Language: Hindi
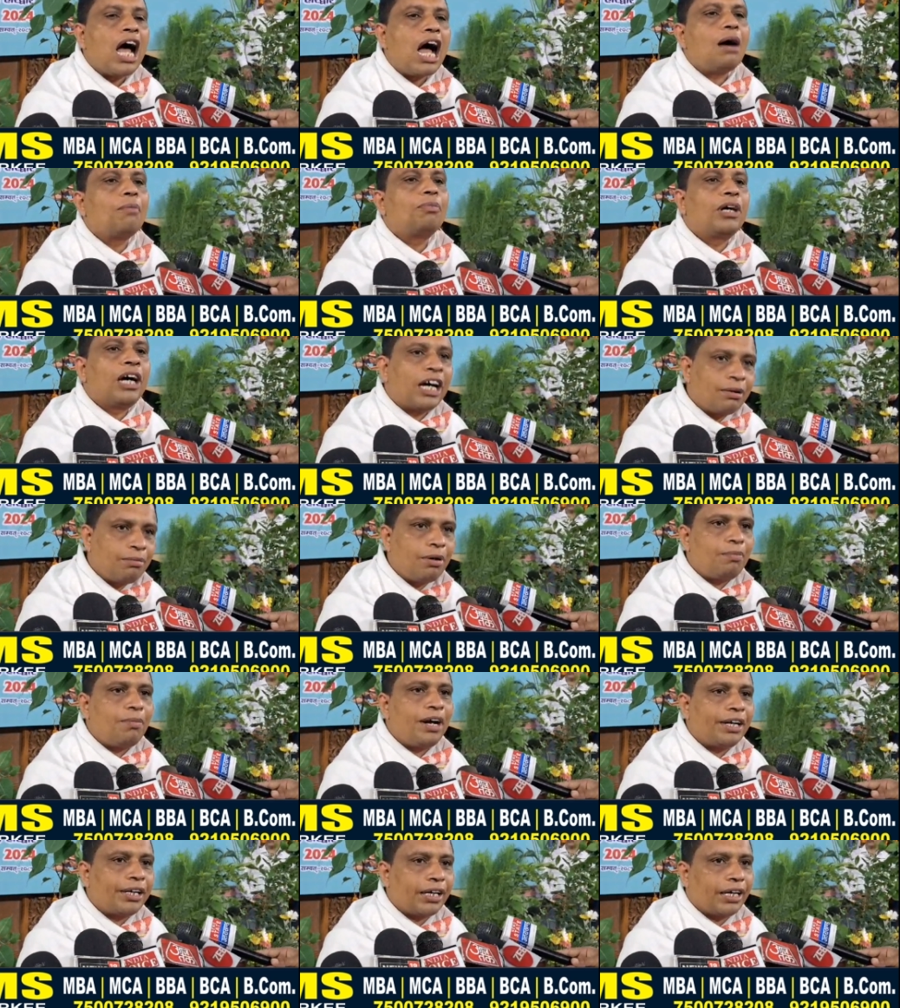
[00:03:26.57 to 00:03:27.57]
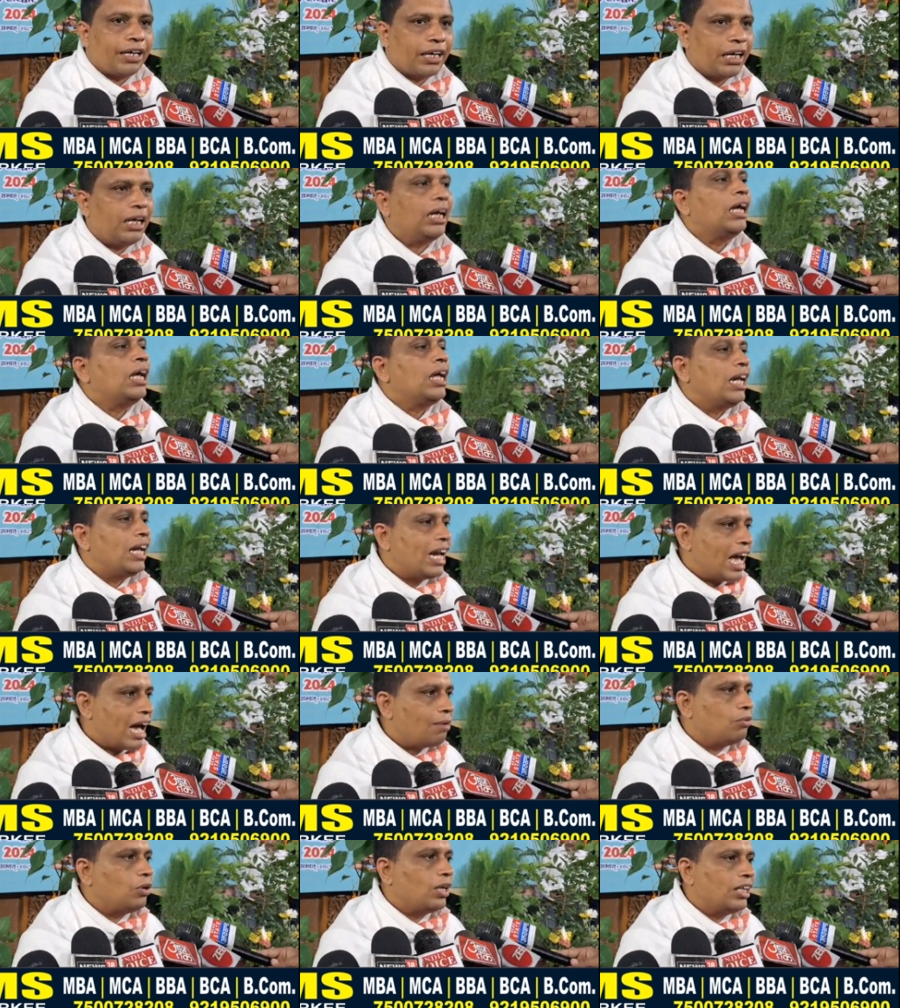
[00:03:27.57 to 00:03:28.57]
आप घर में बैठ करके
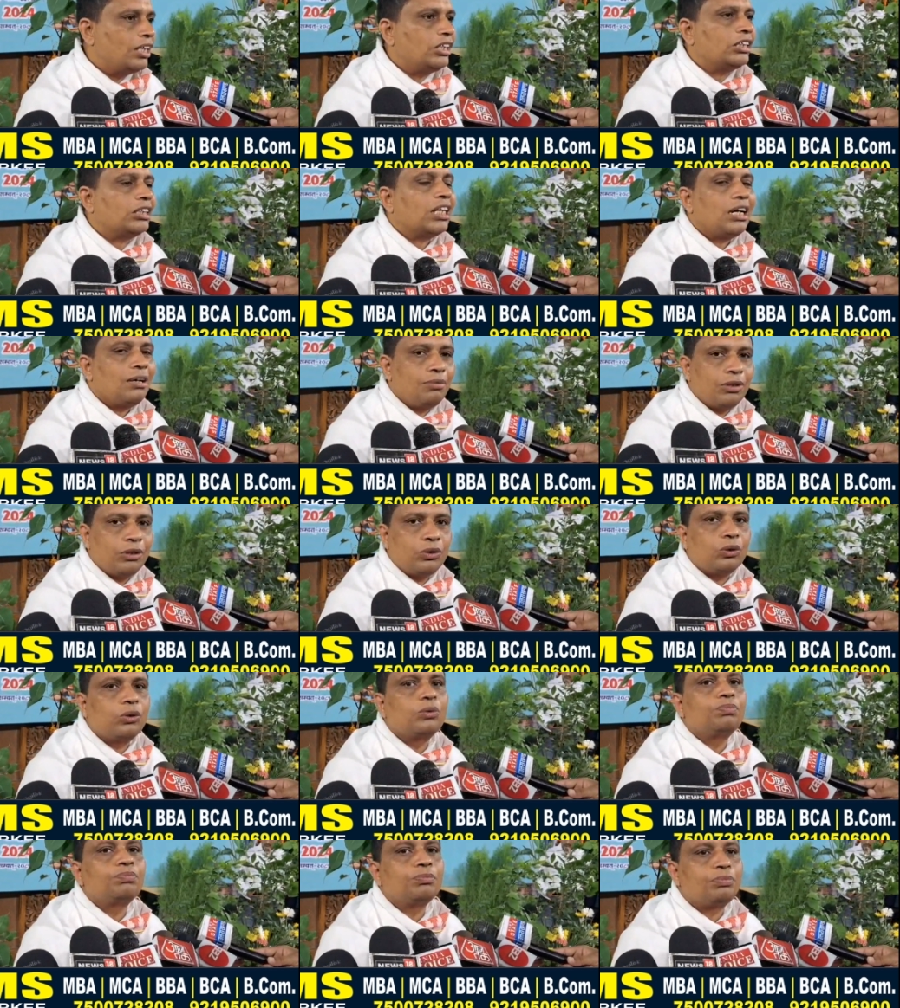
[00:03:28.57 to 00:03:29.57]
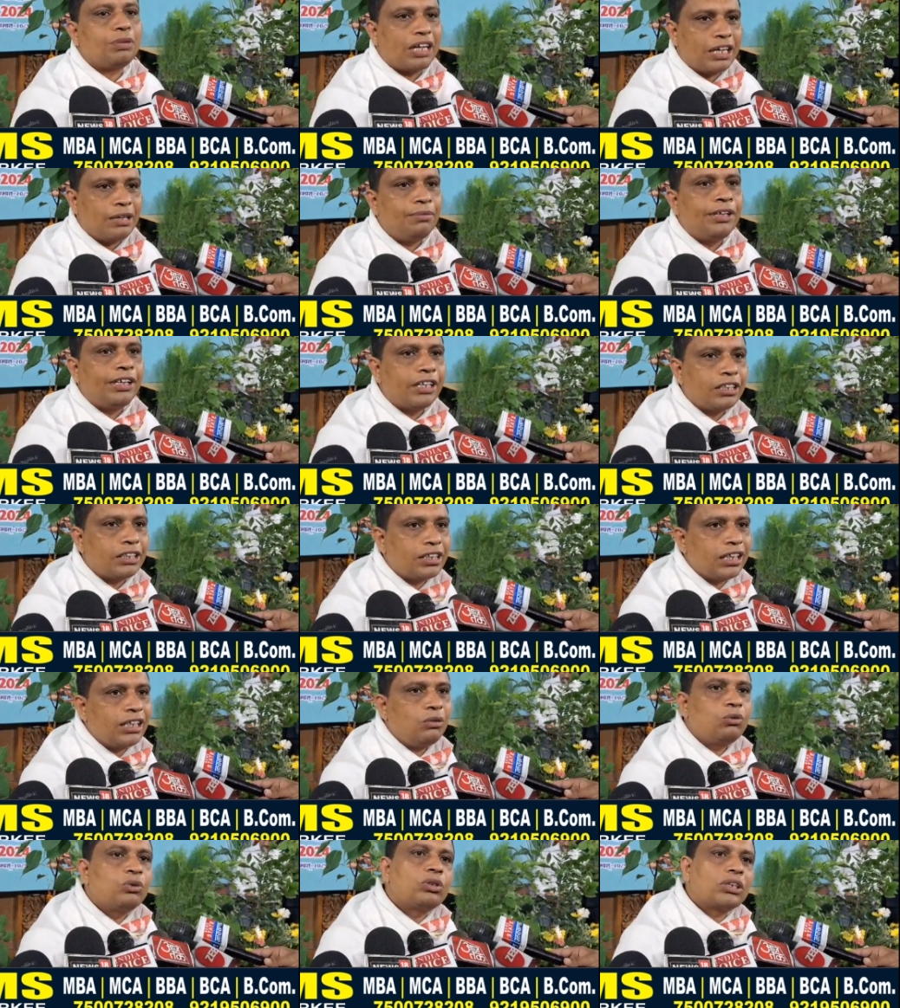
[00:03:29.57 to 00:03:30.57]
लैब वाली जितने भी जो पैरामीटर्स
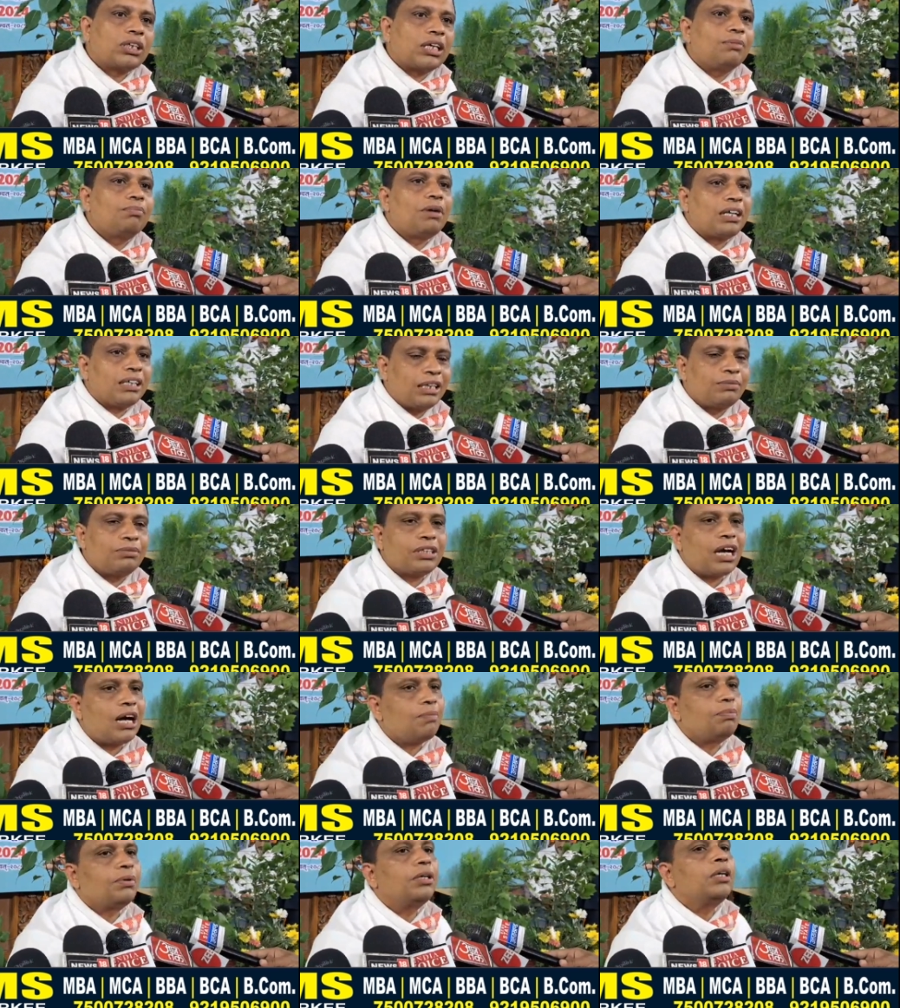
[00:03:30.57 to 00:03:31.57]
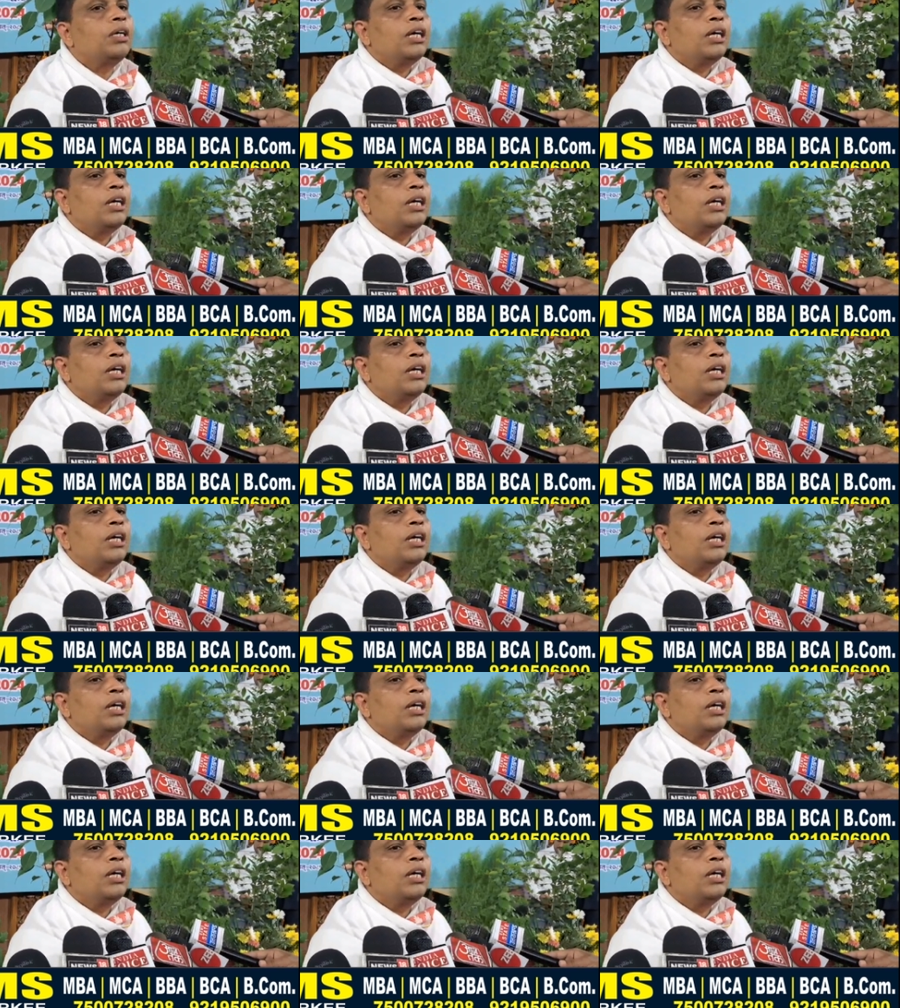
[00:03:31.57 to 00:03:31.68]
हैं उसके माध्यम से आप